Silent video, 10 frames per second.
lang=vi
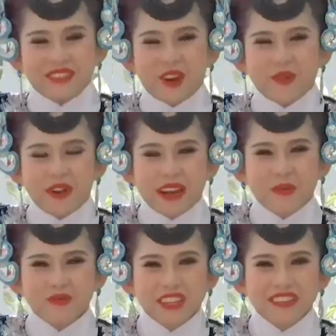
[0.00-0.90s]
đoàn Quỳnh
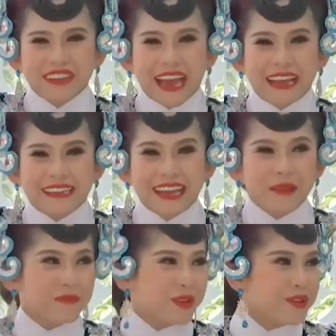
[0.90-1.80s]
Long sẽ được hàng
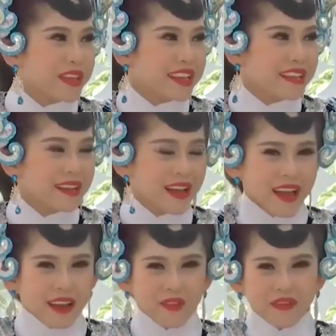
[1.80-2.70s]
đem biểu diễn
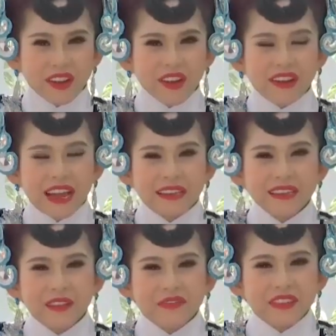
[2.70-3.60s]
không phải lo
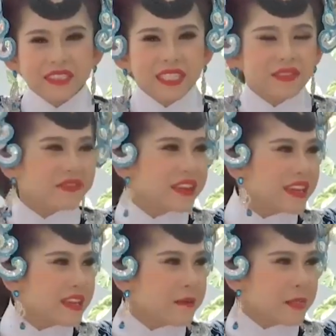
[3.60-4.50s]
lắng về phần kinh
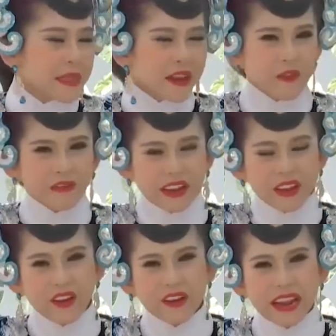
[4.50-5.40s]
phí không phải
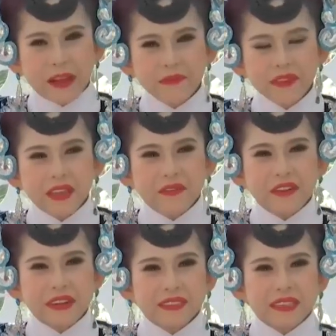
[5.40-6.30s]
lo lắng về
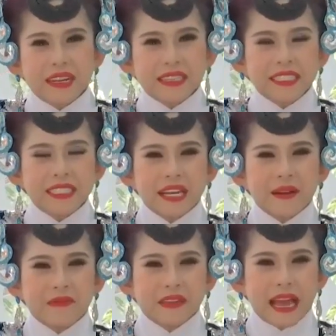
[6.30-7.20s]
phần
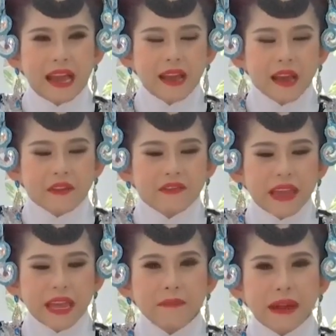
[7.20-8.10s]
uh, dạ
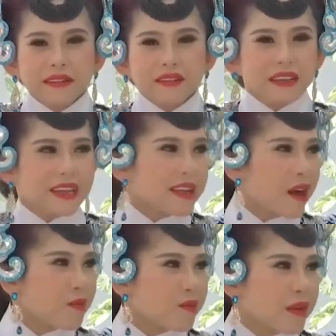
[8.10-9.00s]
vé bán được hay không